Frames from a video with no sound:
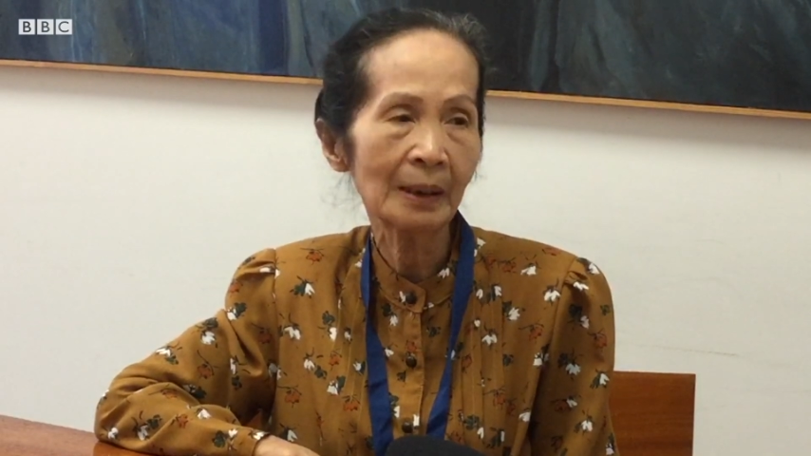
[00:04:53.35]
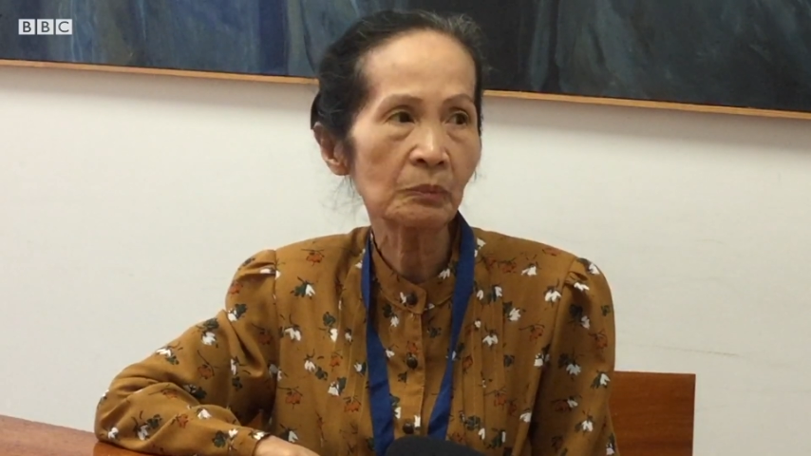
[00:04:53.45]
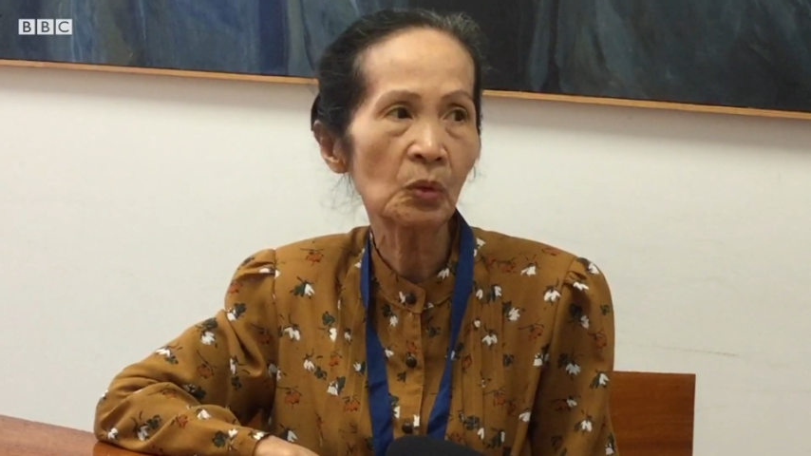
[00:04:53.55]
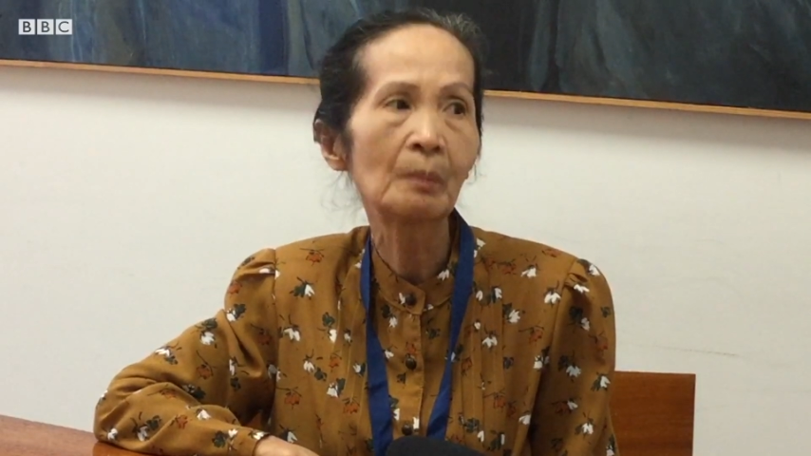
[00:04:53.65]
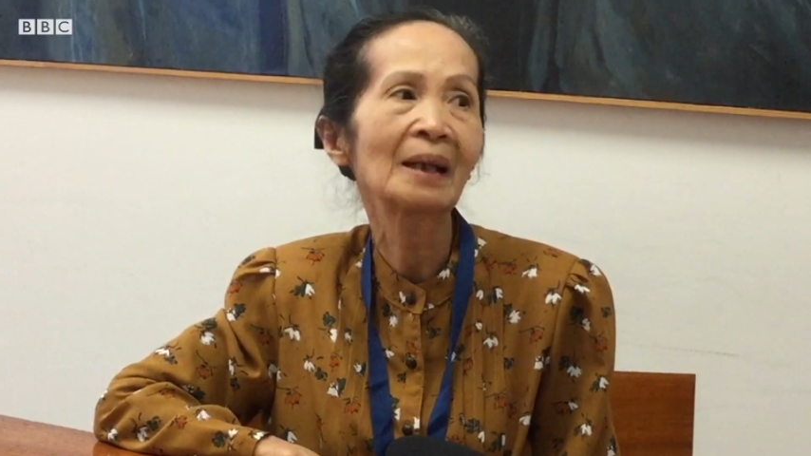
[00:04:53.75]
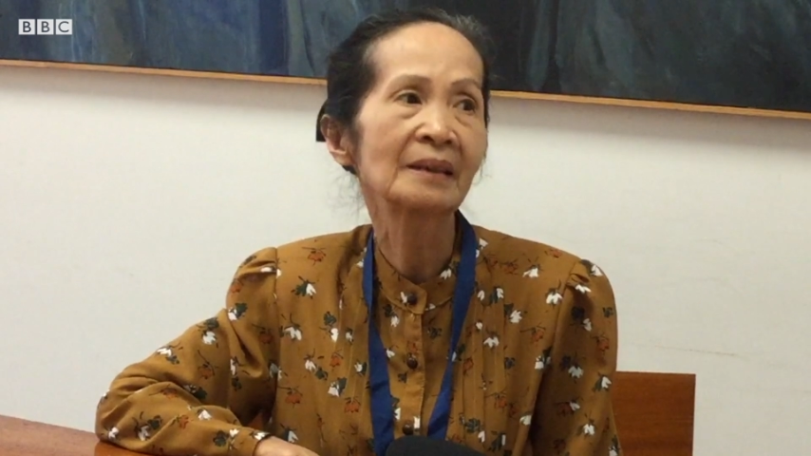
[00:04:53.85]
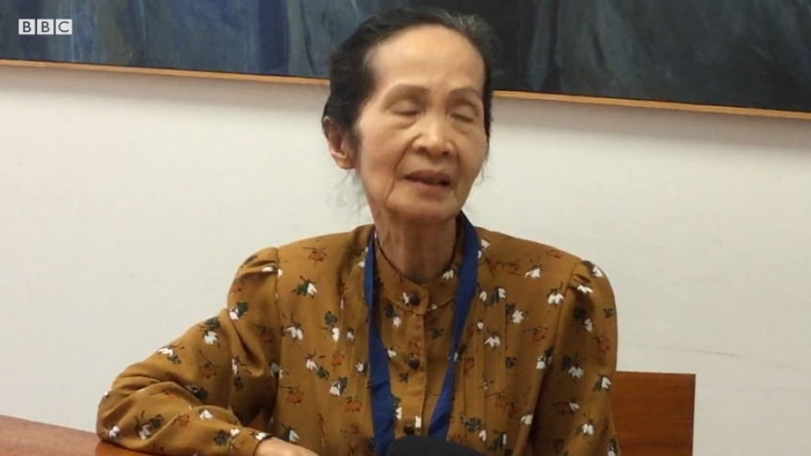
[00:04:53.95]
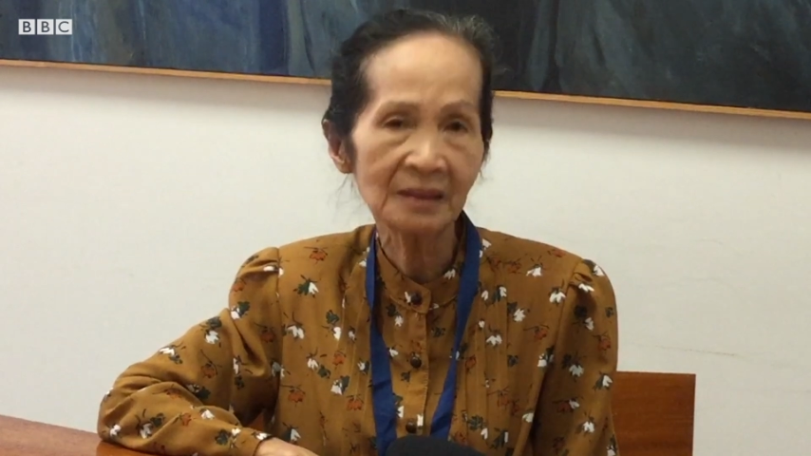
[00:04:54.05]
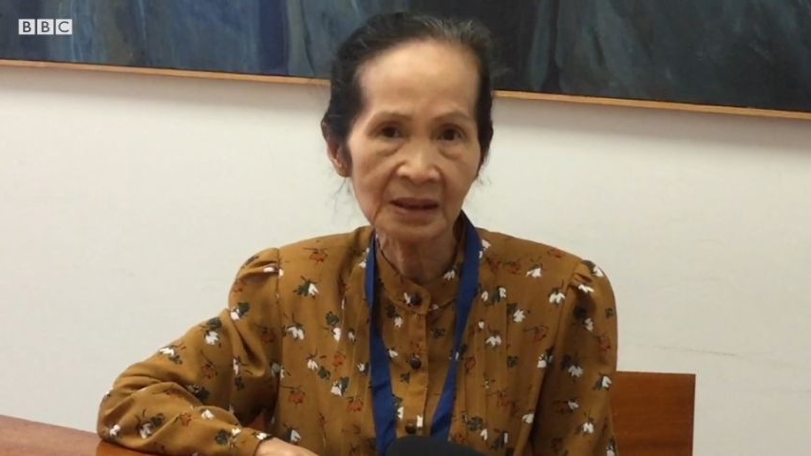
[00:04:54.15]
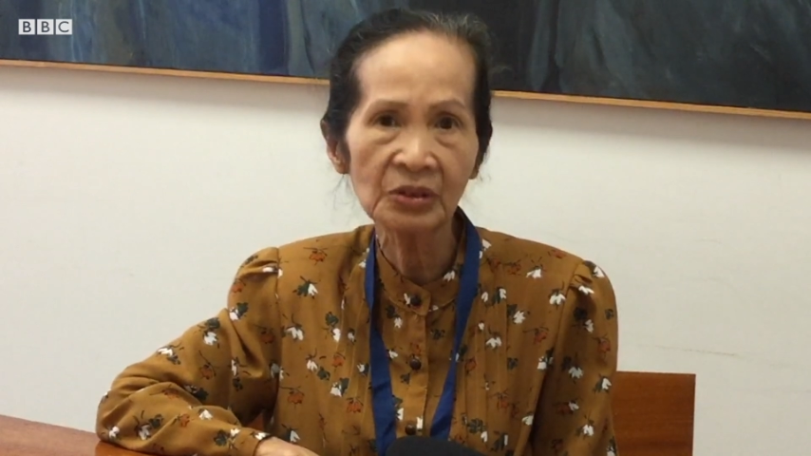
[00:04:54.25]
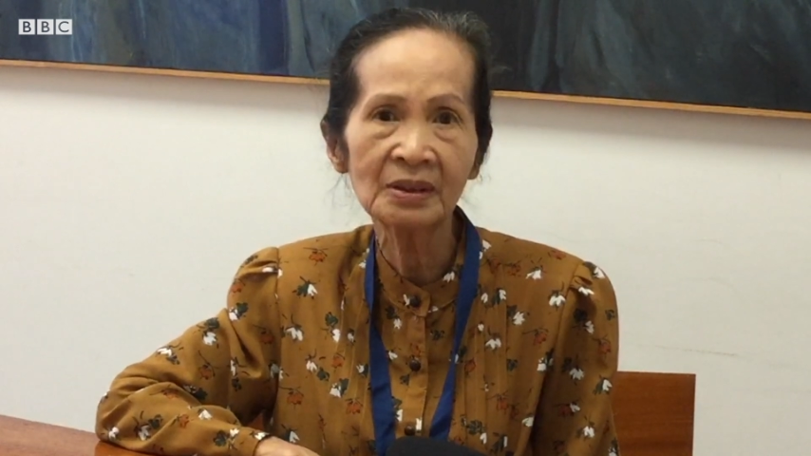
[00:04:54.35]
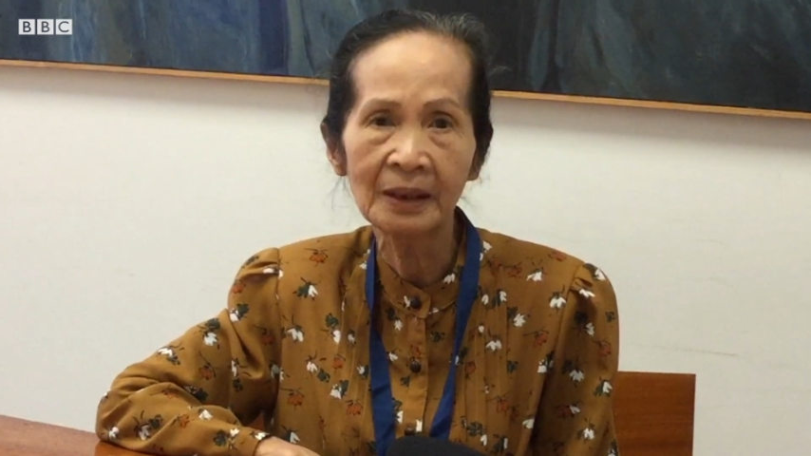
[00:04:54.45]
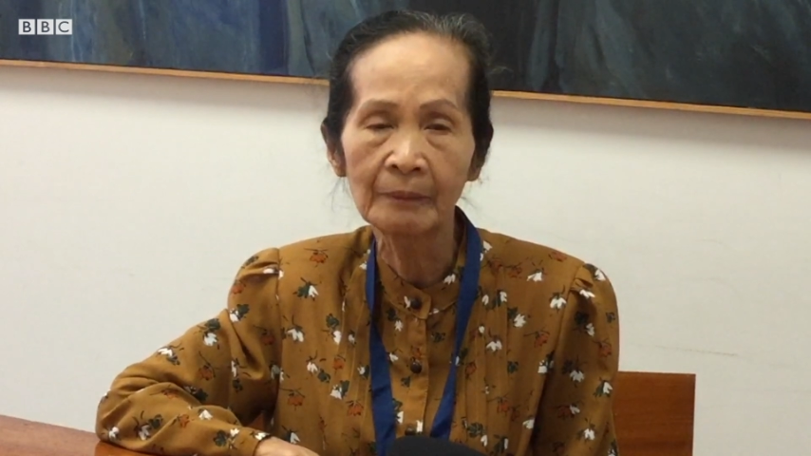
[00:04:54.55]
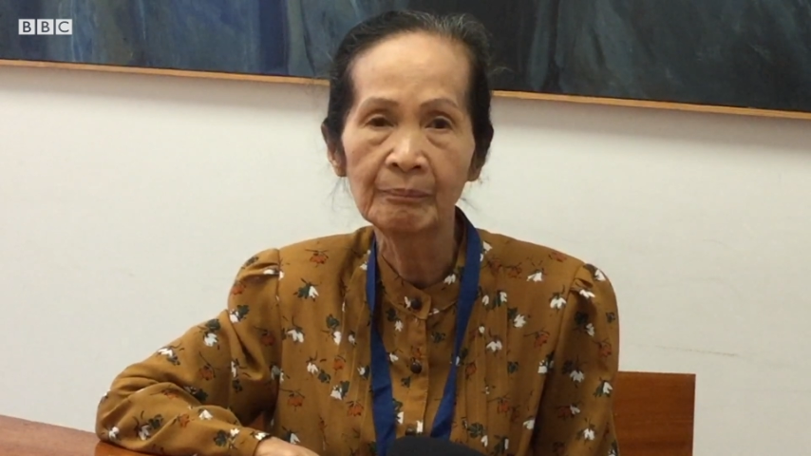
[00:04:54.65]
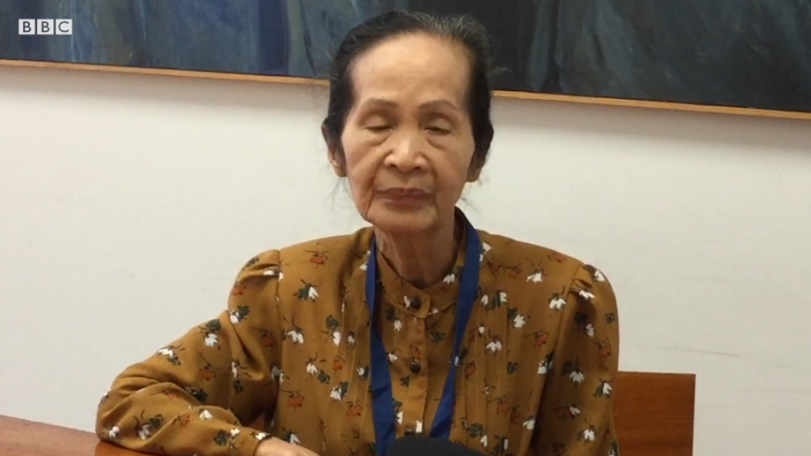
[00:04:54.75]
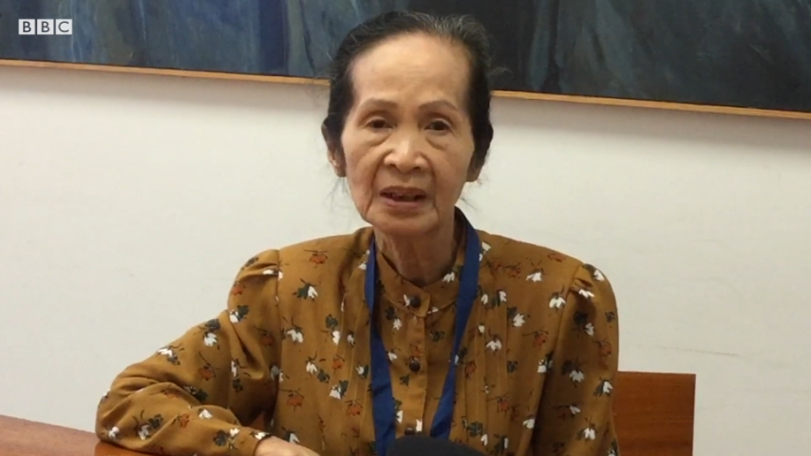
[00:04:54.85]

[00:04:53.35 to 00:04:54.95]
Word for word: kém của bản thân các doanh nghiệp